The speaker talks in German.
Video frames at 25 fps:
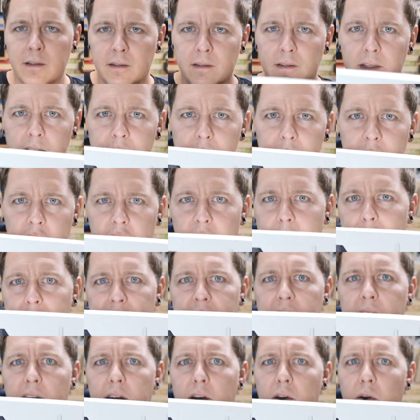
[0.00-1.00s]
Deswegen schauen wir uns
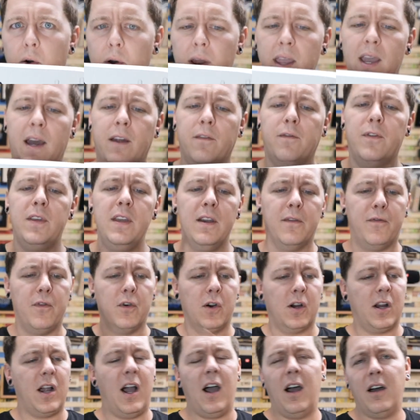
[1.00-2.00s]
die neue an, hier von
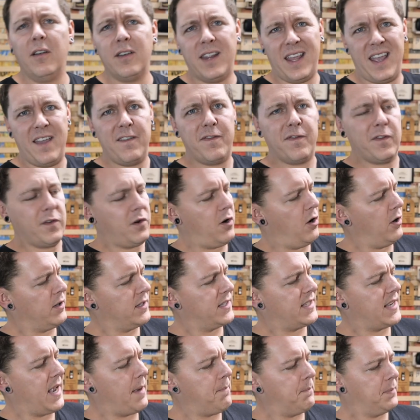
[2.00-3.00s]
K&F
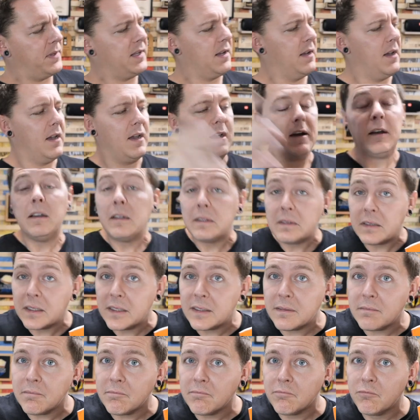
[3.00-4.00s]
Konzept.
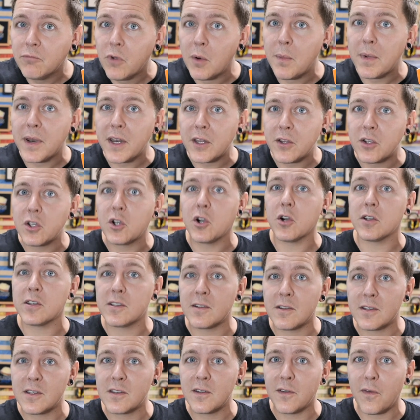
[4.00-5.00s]
Wird mir natürlich
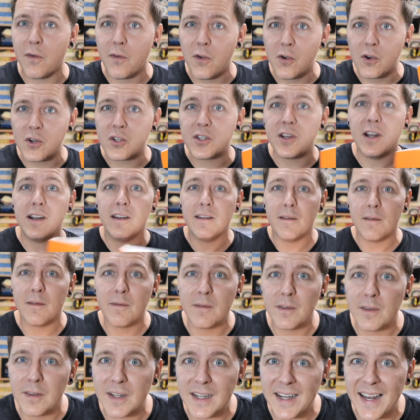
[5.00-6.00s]
kostenlos zur Verfügung gestellt.
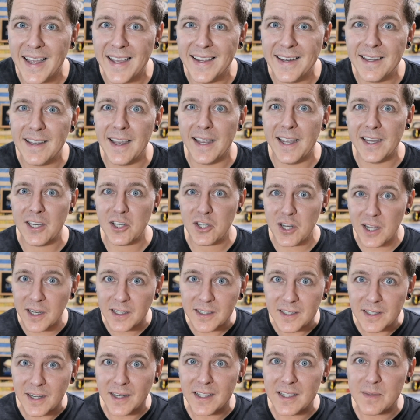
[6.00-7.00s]
Kleiner Hashtag
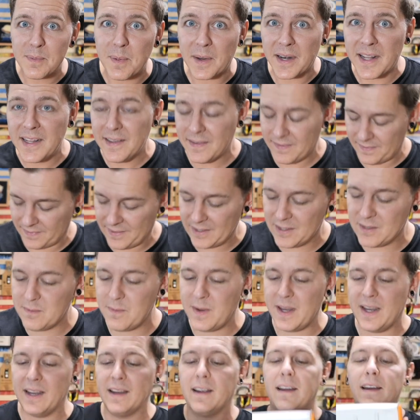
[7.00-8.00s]
Transparenz.
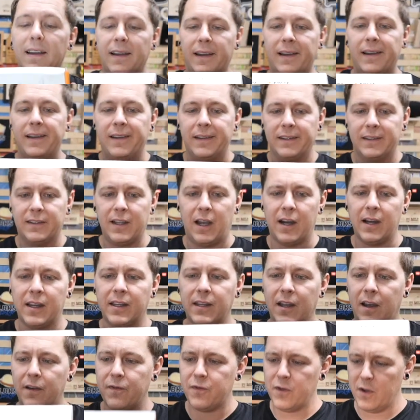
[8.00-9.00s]
Deswegen danke
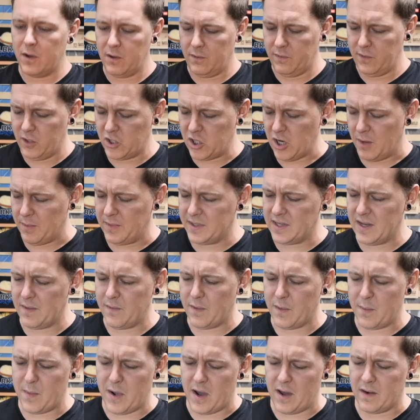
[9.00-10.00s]
dafür und jetzt schauen wir uns einfach
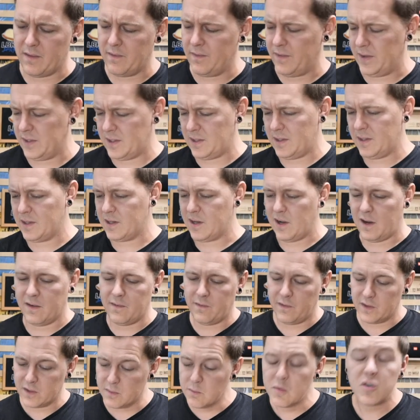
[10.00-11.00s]
mal an, was das kann.
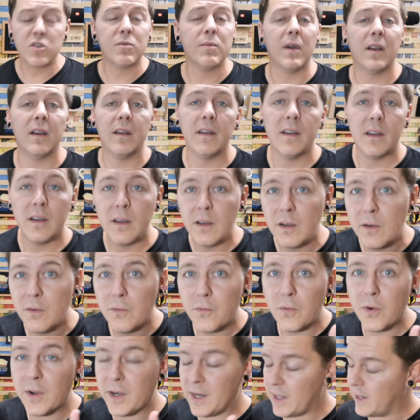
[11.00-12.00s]
Was mir schon mal
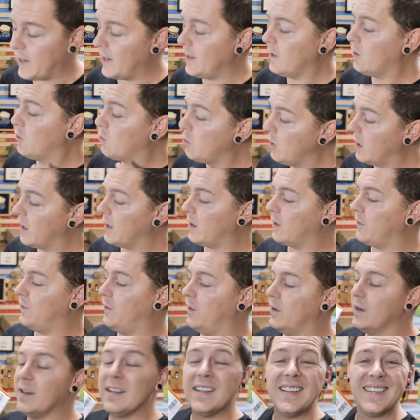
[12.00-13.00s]
vornherein gut
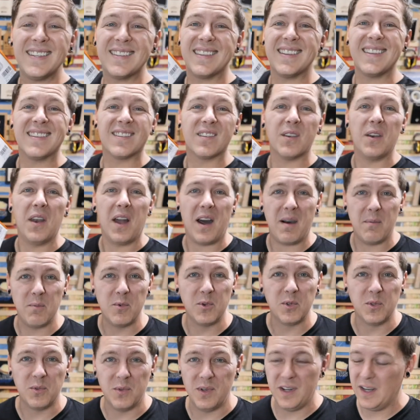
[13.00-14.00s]
gefällt, ist das
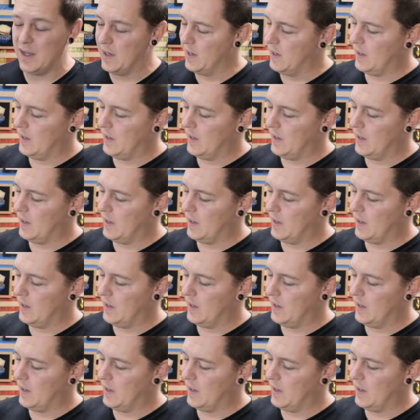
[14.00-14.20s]
Solarmodul.